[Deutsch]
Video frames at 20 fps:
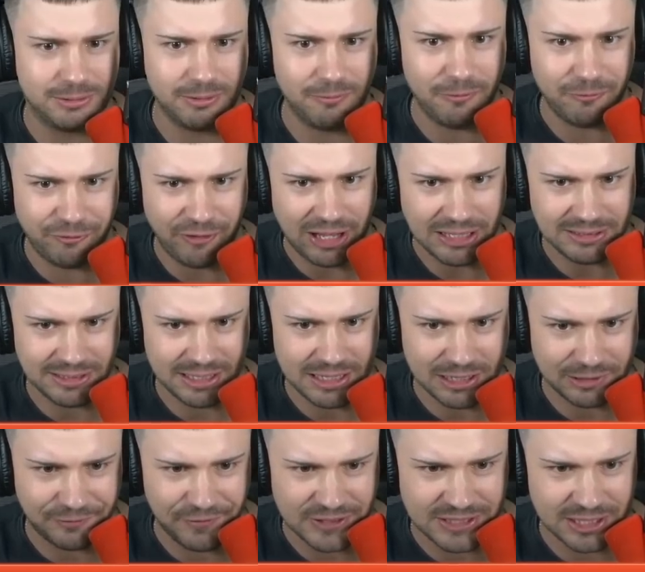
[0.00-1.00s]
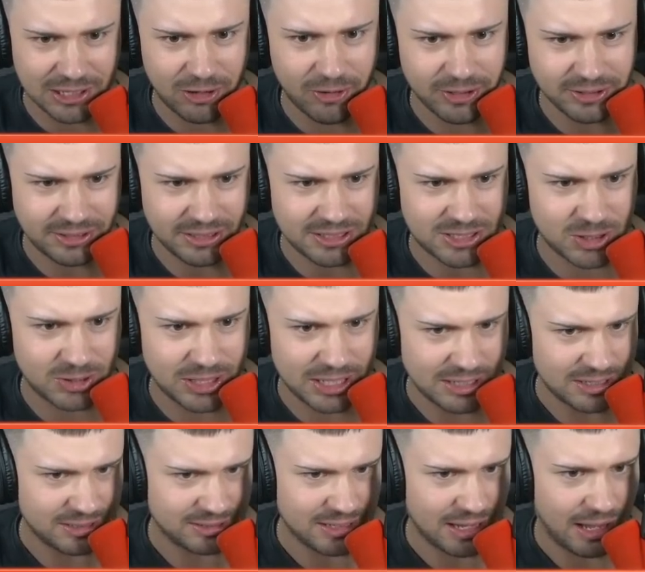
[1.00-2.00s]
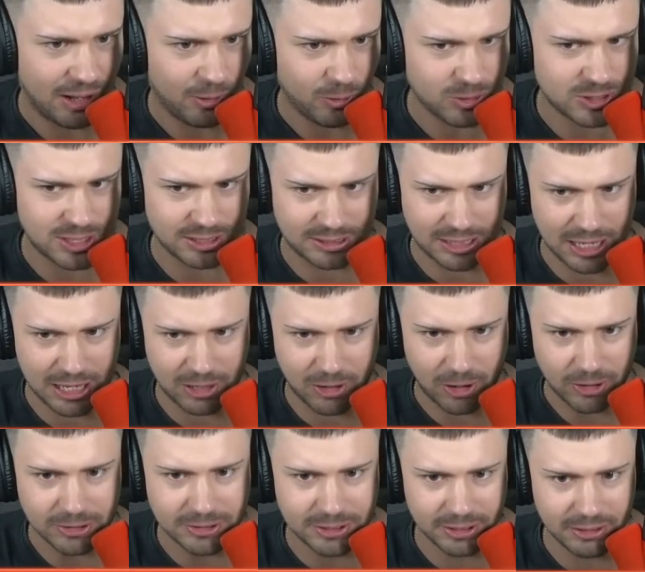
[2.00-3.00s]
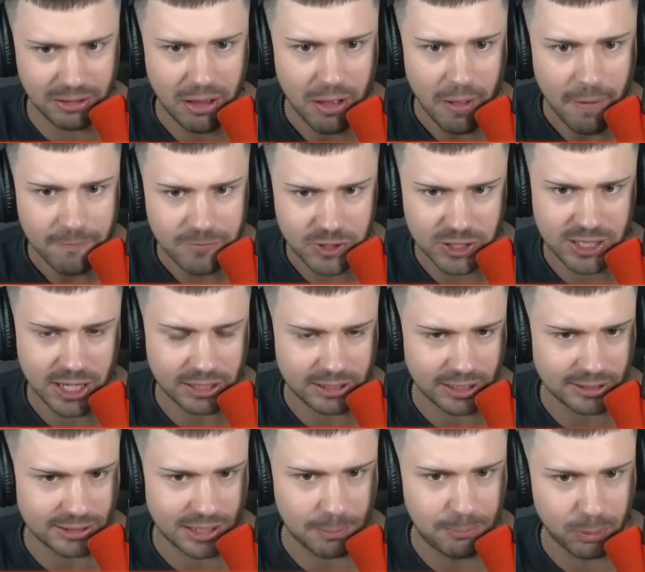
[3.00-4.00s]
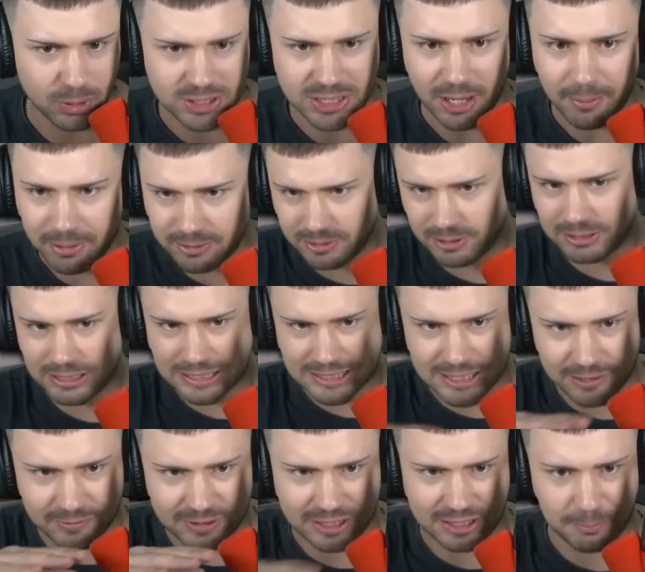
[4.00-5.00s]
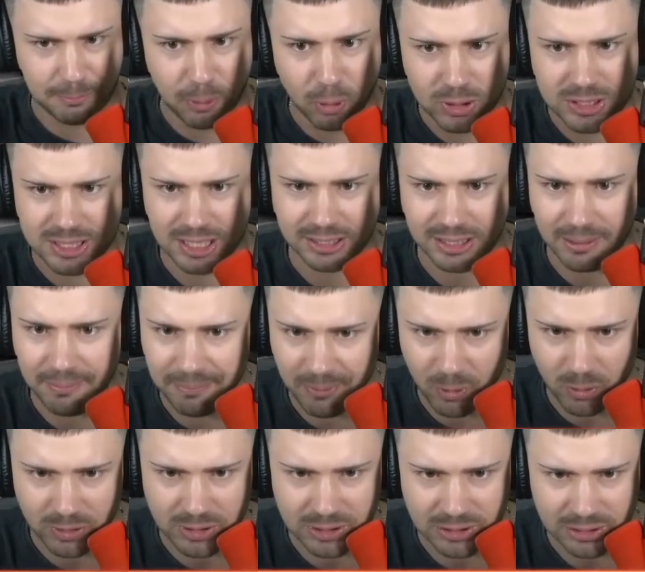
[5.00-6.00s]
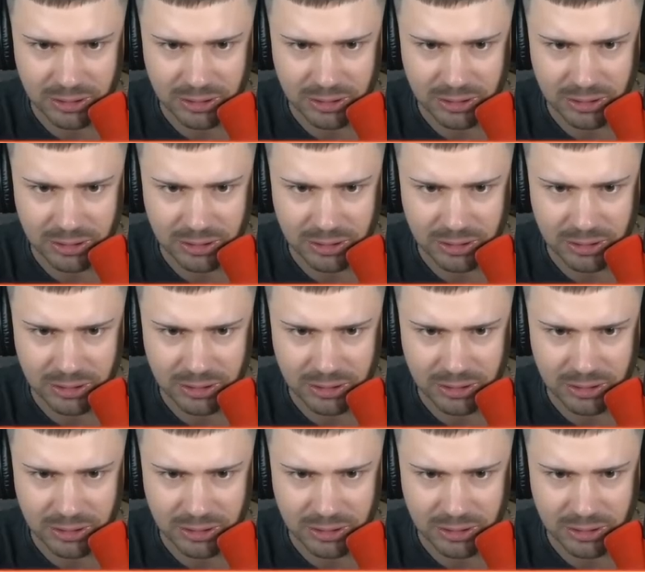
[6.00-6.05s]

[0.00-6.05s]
waren da irgendwelche Leute, zu denen ich nach Hause gehen konnte, die da gerade geputzt haben. Habt ihr die gesehen, wie die geputzt hat am Boden?